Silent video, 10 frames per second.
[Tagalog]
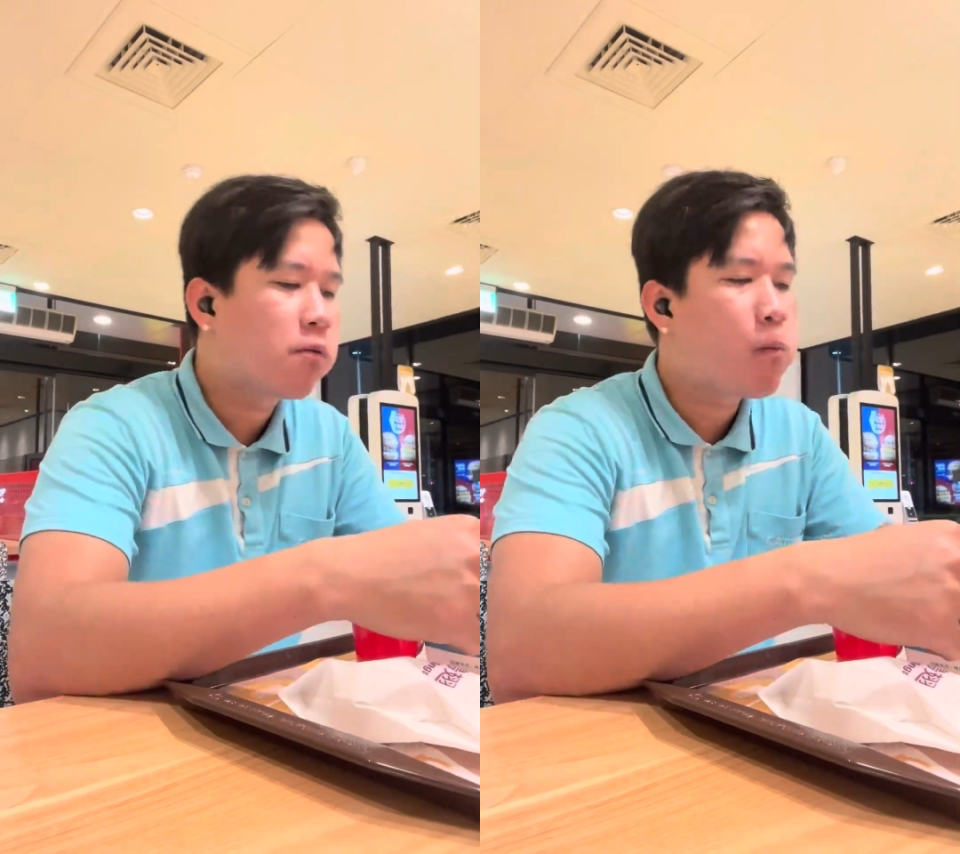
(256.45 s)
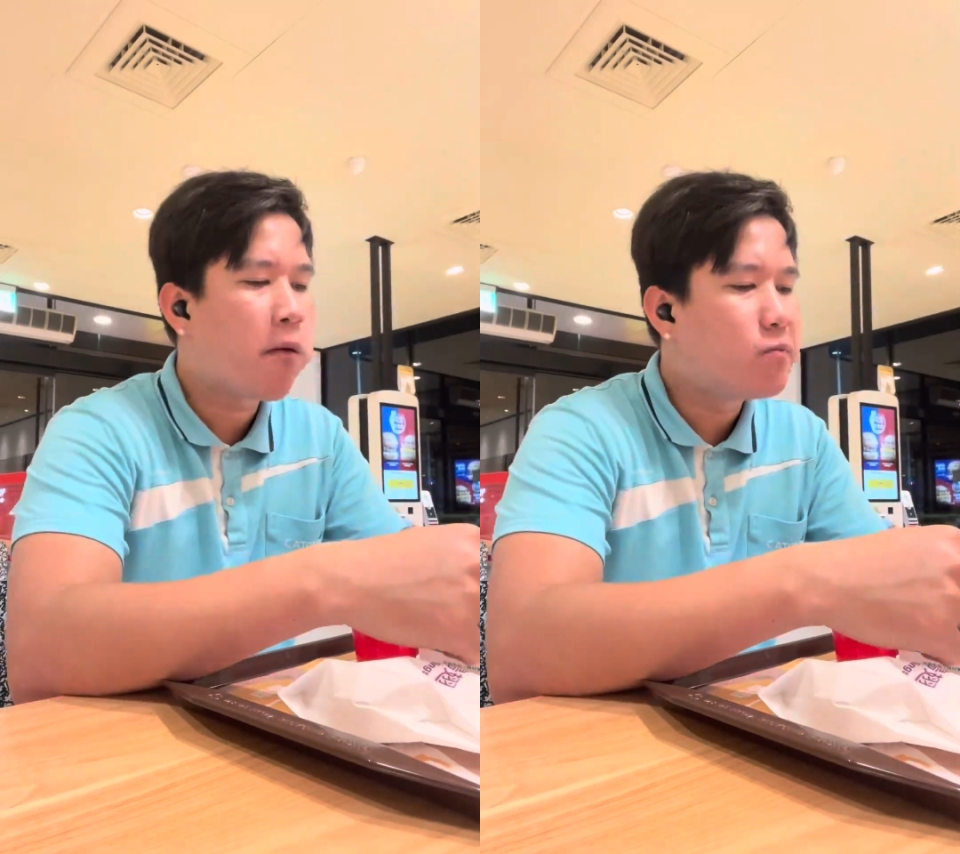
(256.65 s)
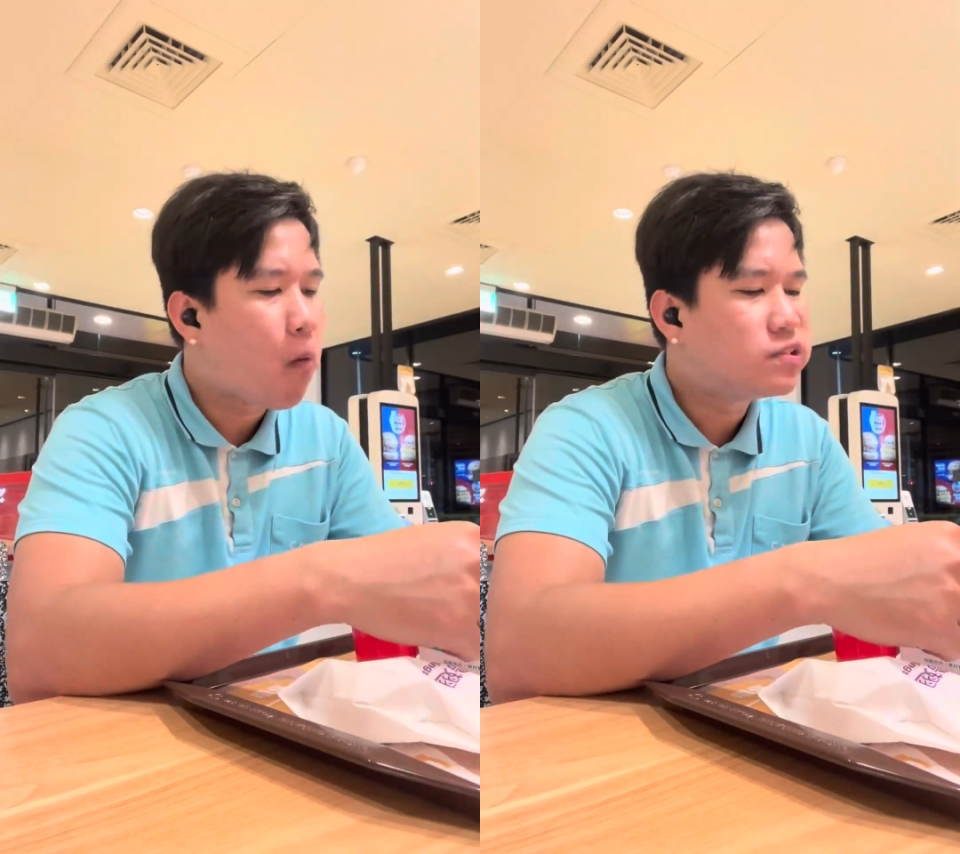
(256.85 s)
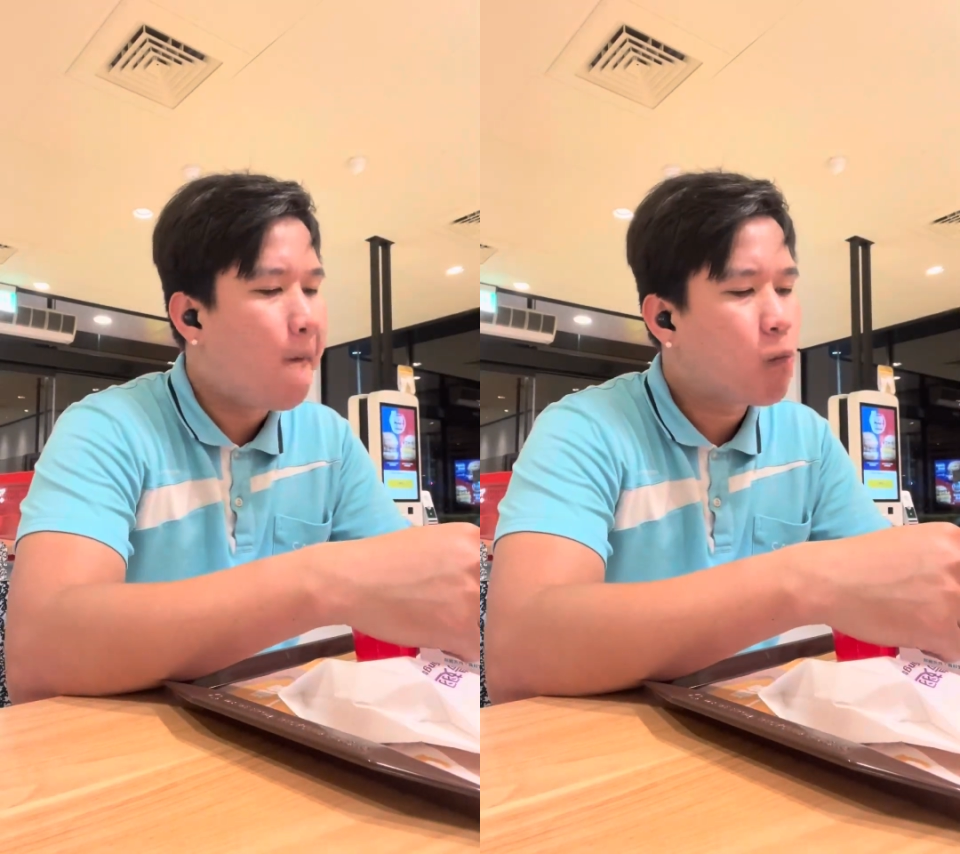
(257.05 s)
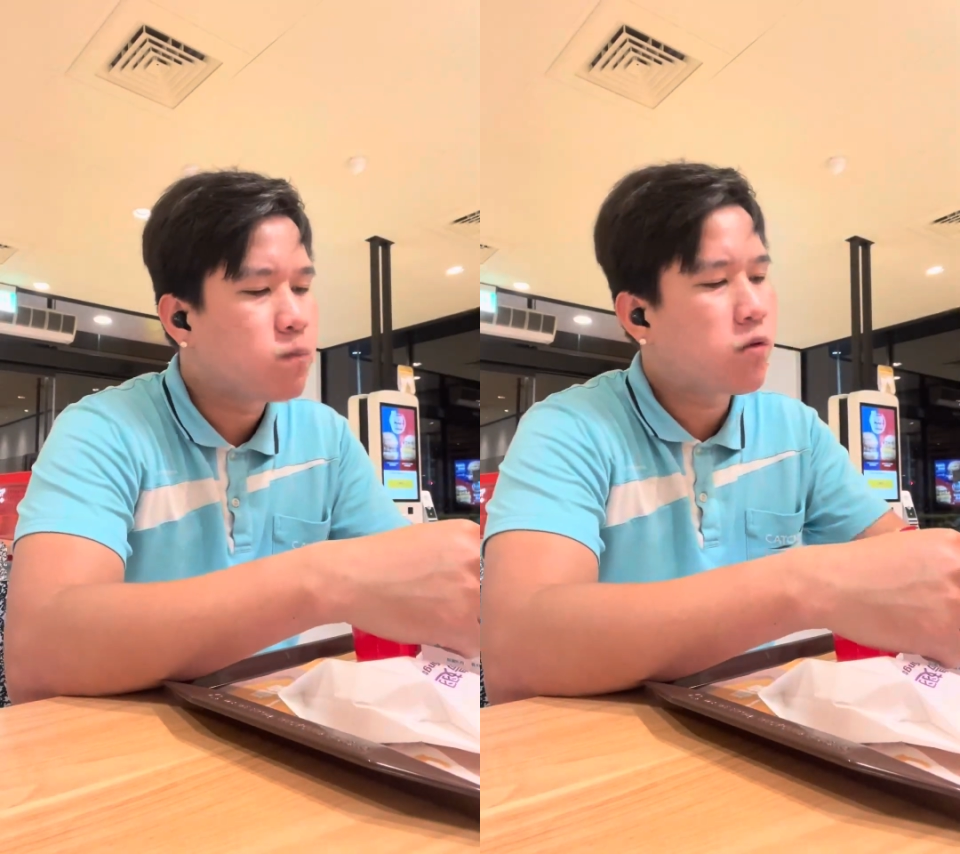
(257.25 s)
tibsol o
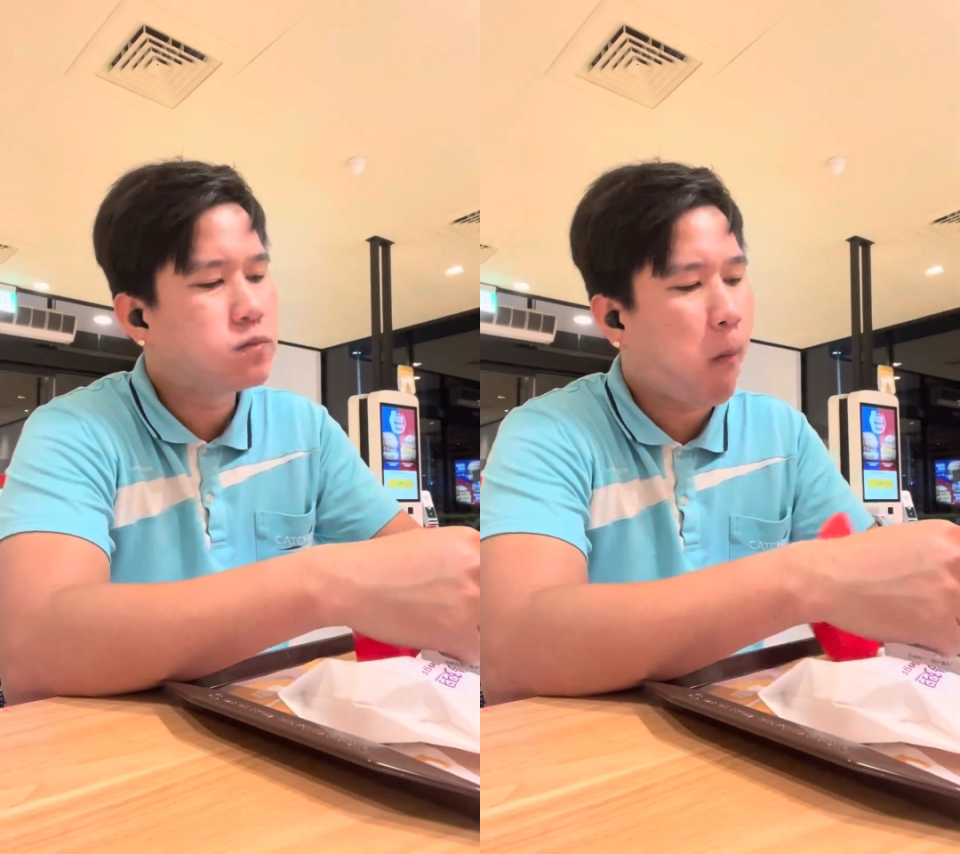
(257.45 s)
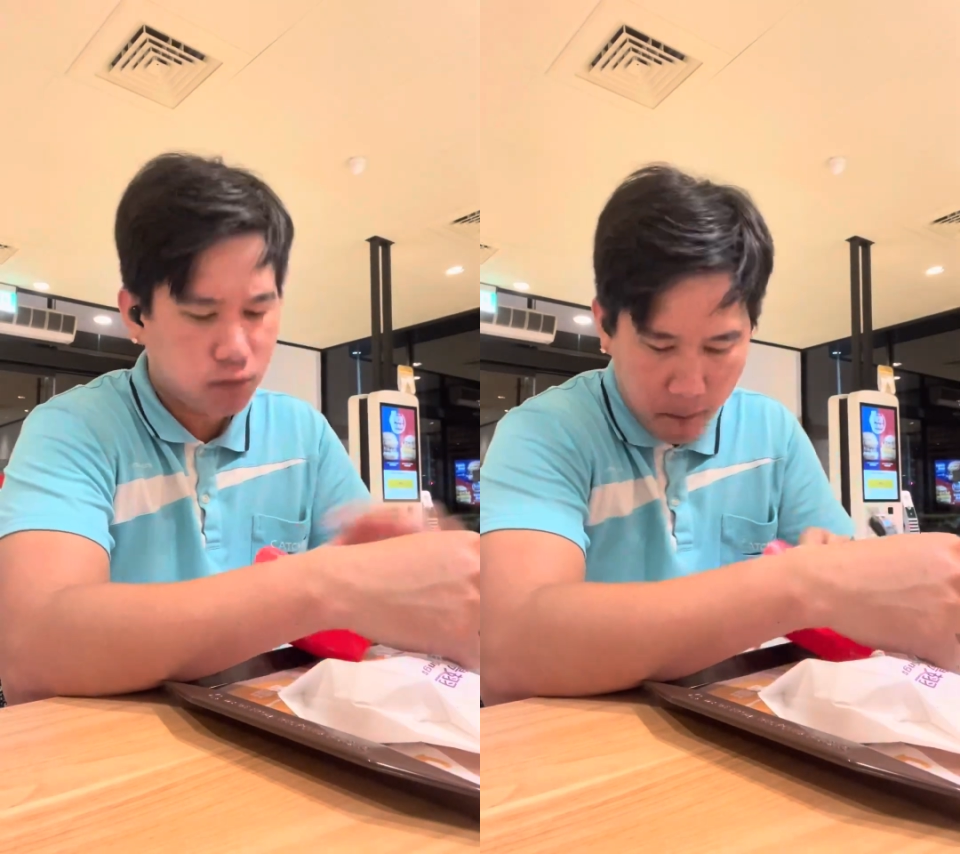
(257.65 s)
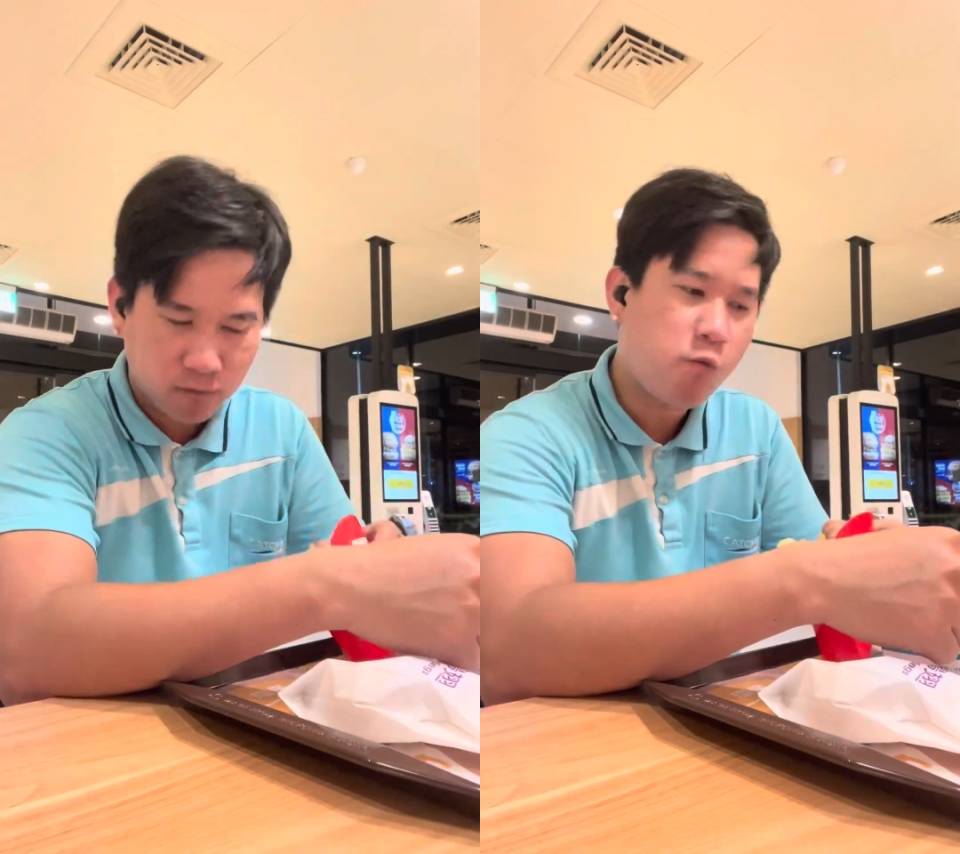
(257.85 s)
buli tibsol o